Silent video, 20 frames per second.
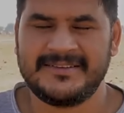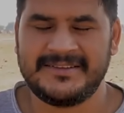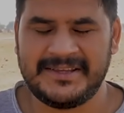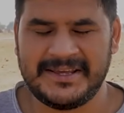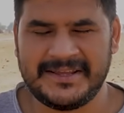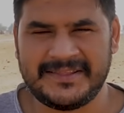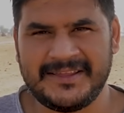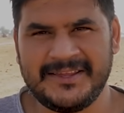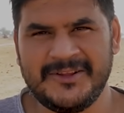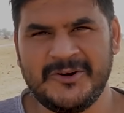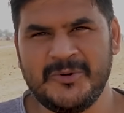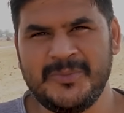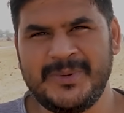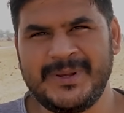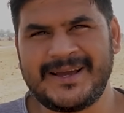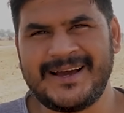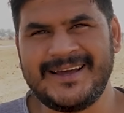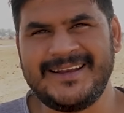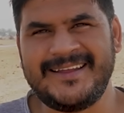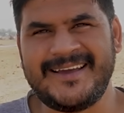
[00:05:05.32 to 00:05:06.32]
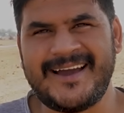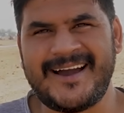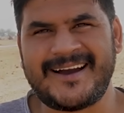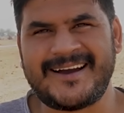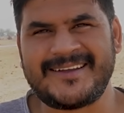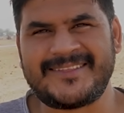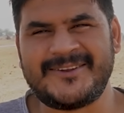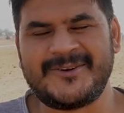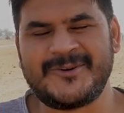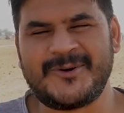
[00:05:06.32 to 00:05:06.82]
ये थी रूबी का
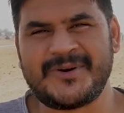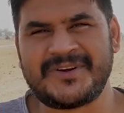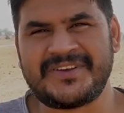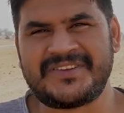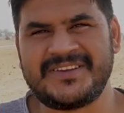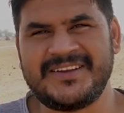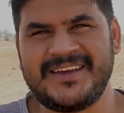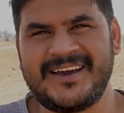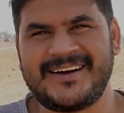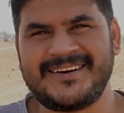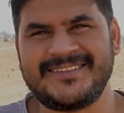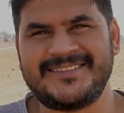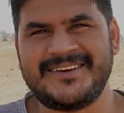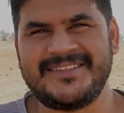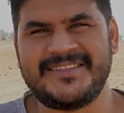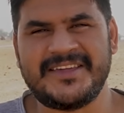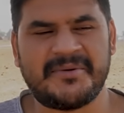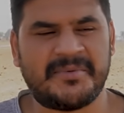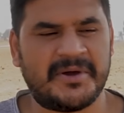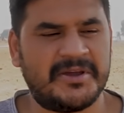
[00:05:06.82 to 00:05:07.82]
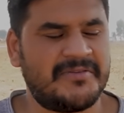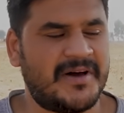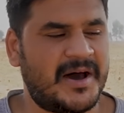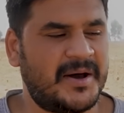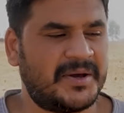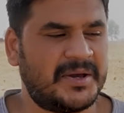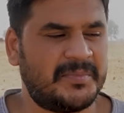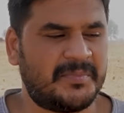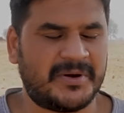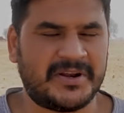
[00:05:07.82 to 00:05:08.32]
लियाकत इनको किसने हक दे दिया भाई
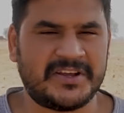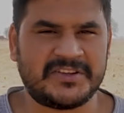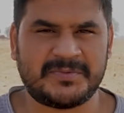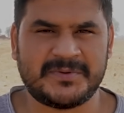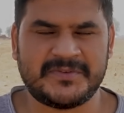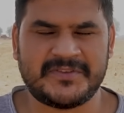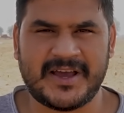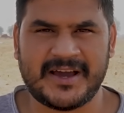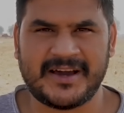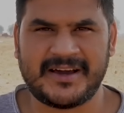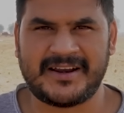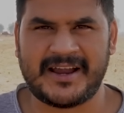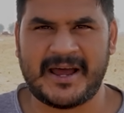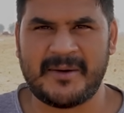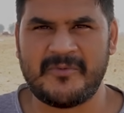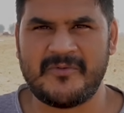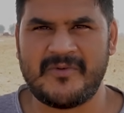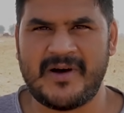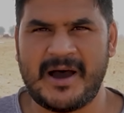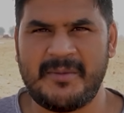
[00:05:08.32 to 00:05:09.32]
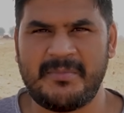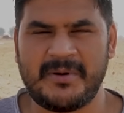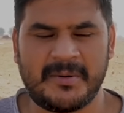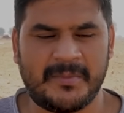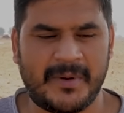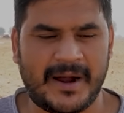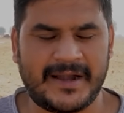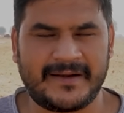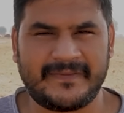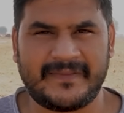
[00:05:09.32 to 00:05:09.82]
वहाँ के प्रेस पे जाकर आप वहाँ पर
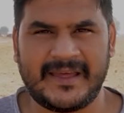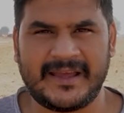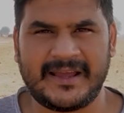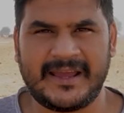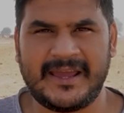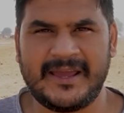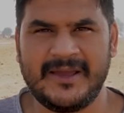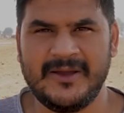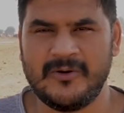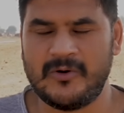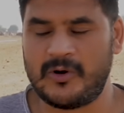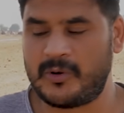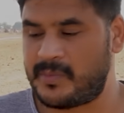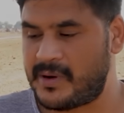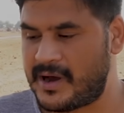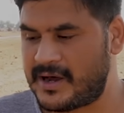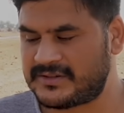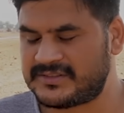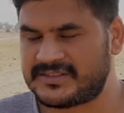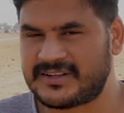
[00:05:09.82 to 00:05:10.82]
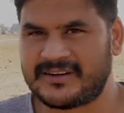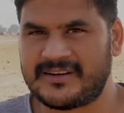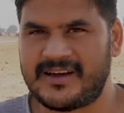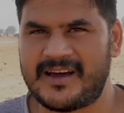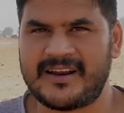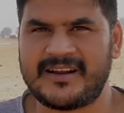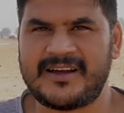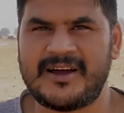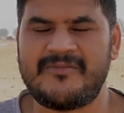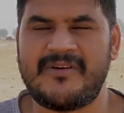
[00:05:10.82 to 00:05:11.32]
बाइट देंगे और भारत
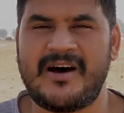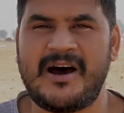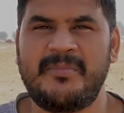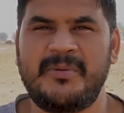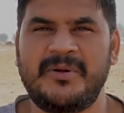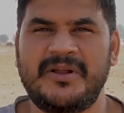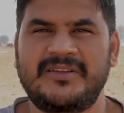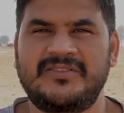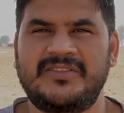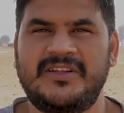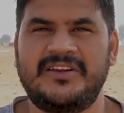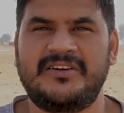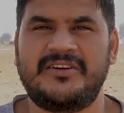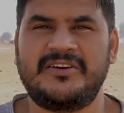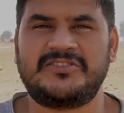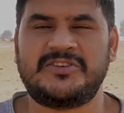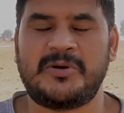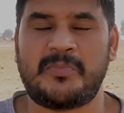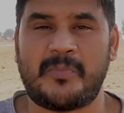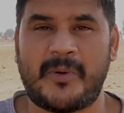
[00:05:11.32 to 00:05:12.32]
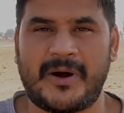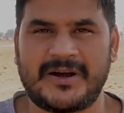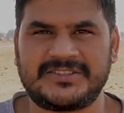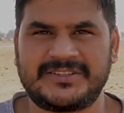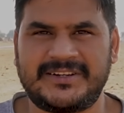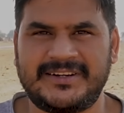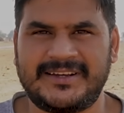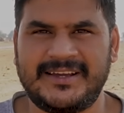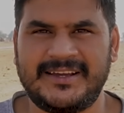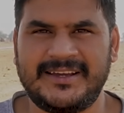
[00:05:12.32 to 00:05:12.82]
सरकार का वहाँ पर एक तरीके से पक्ष
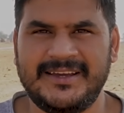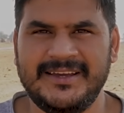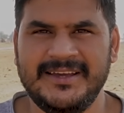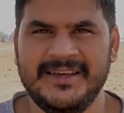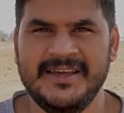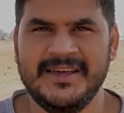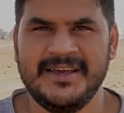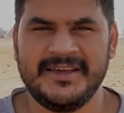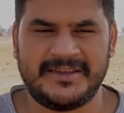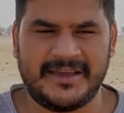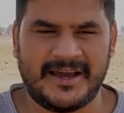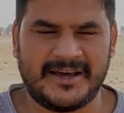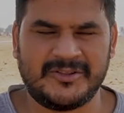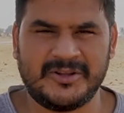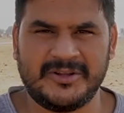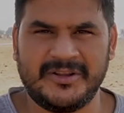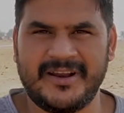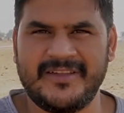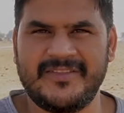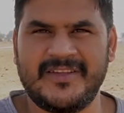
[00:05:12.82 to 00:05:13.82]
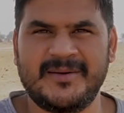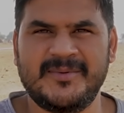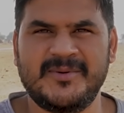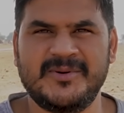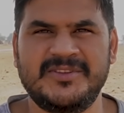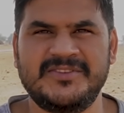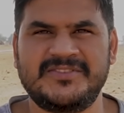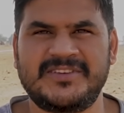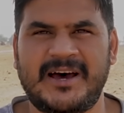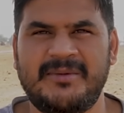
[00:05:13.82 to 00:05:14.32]
रखेंगे यहाँ तो नरेंद्र
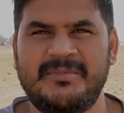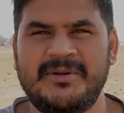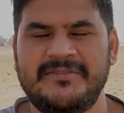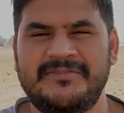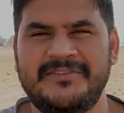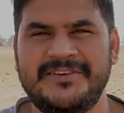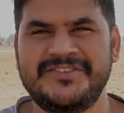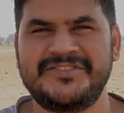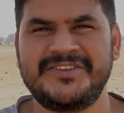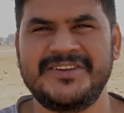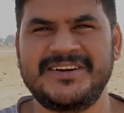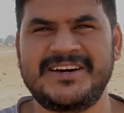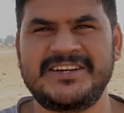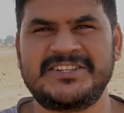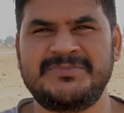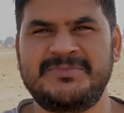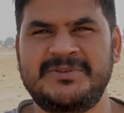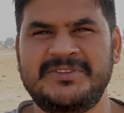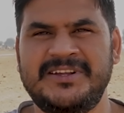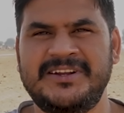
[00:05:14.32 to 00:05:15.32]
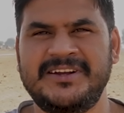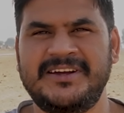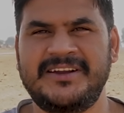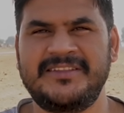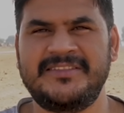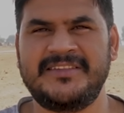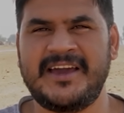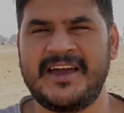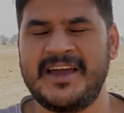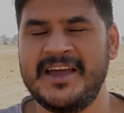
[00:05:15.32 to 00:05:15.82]
मोदी साहब ने फिलिस्तीन का समर्थन कर
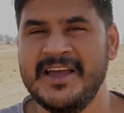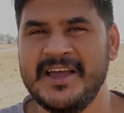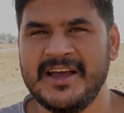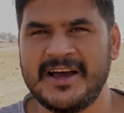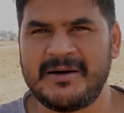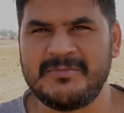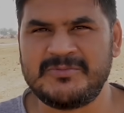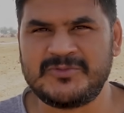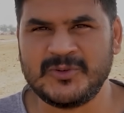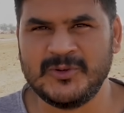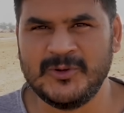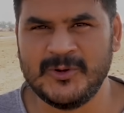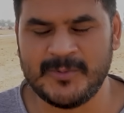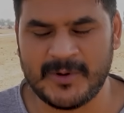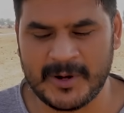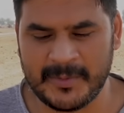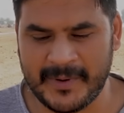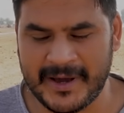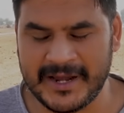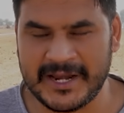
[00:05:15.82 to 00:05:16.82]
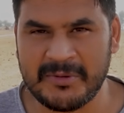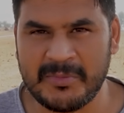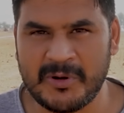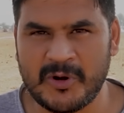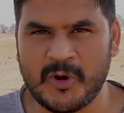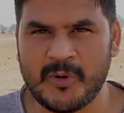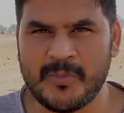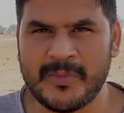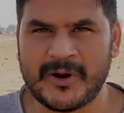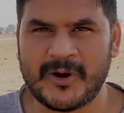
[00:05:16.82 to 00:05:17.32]
दिया है अब चुल्लू भर पानी में
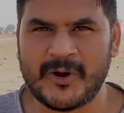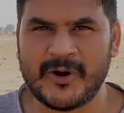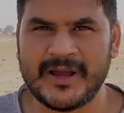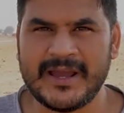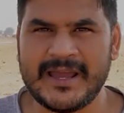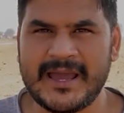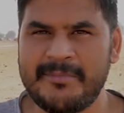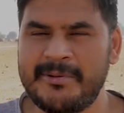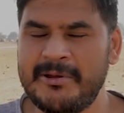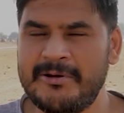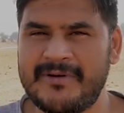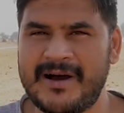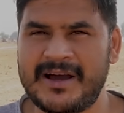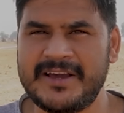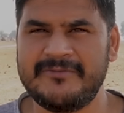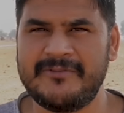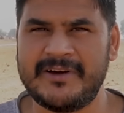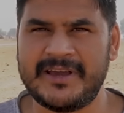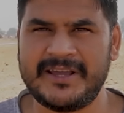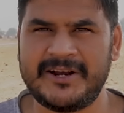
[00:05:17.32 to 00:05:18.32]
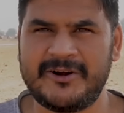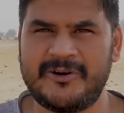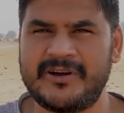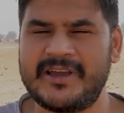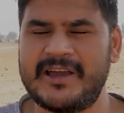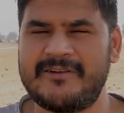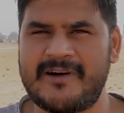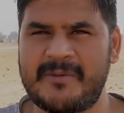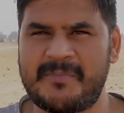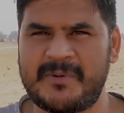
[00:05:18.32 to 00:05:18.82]
डूब मरोगे या फिर वहीं वहीं
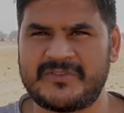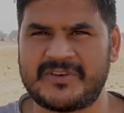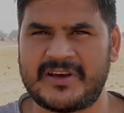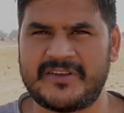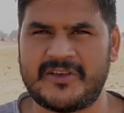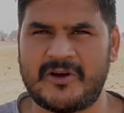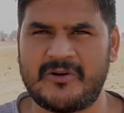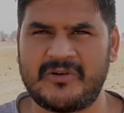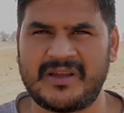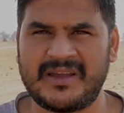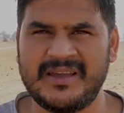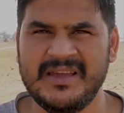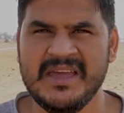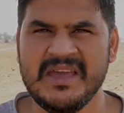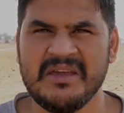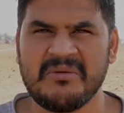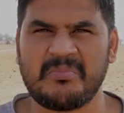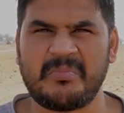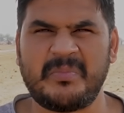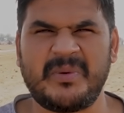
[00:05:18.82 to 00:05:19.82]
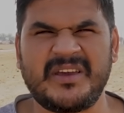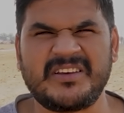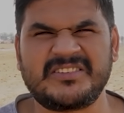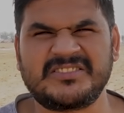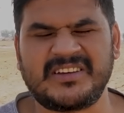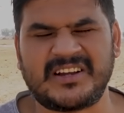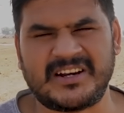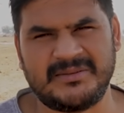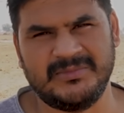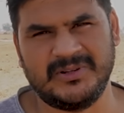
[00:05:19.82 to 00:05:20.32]
रहोगे या वापस आ जाओगे
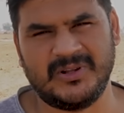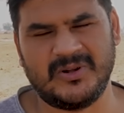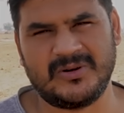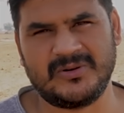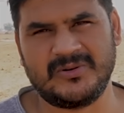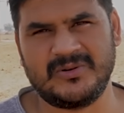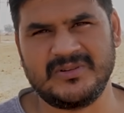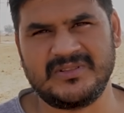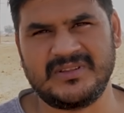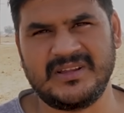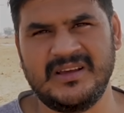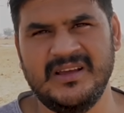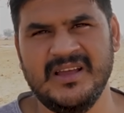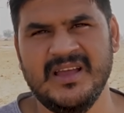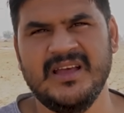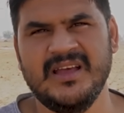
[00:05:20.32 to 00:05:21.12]
बेशरम लोग होते